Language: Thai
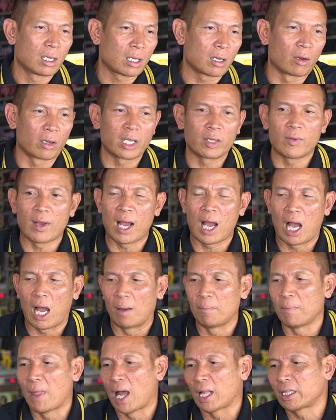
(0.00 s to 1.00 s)
เขาคิดว่า
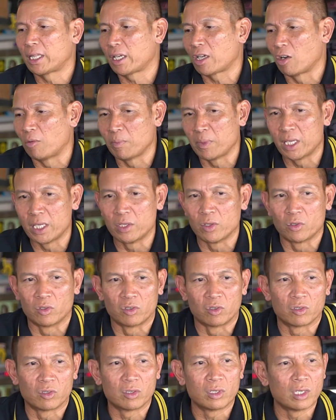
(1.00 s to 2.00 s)
อำนาจที่เขามีอยู่
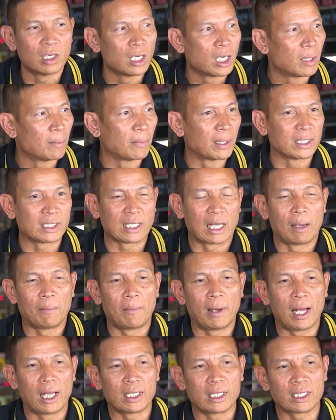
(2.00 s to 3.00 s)
มันสา
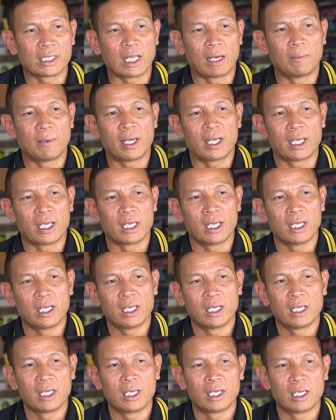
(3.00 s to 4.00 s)
มารถจะทำให้
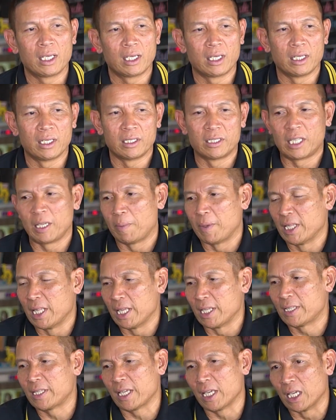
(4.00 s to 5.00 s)
ซี บี
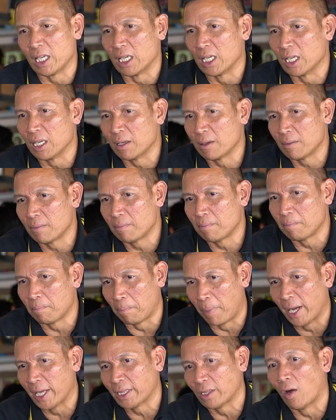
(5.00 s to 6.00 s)
ดี ซี
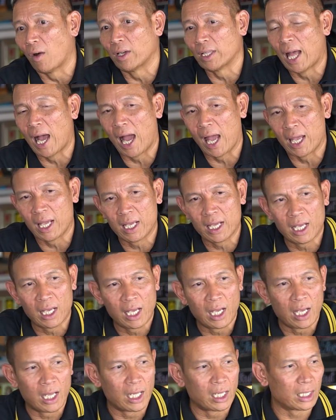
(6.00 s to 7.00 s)
ไปต่อได้
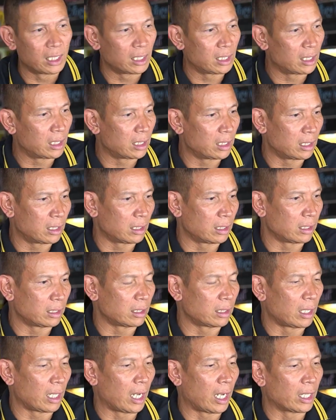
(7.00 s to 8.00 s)

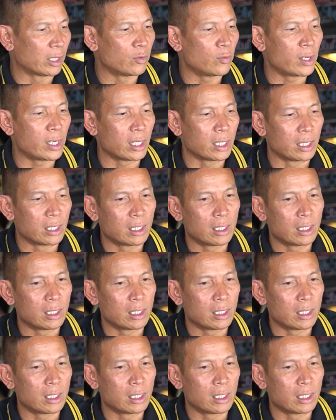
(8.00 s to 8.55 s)
แต่ด้วย